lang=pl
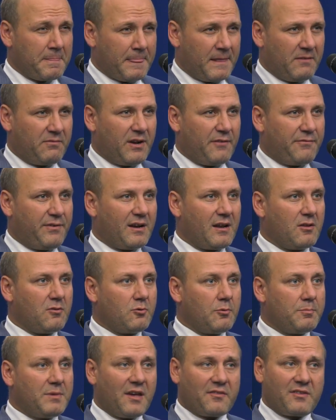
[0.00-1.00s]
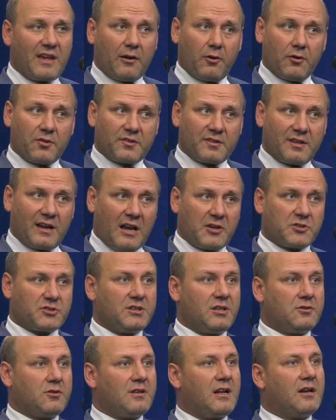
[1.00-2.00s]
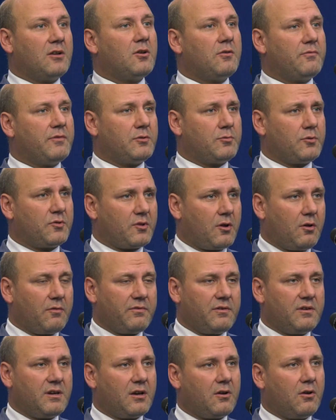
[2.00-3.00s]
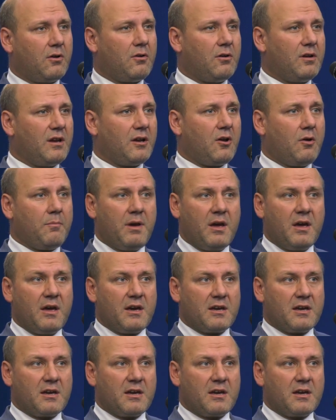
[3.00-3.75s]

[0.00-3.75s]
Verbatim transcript: w referendum jest jakoś strasznie Donaldowi Tuskowi i jego kolegom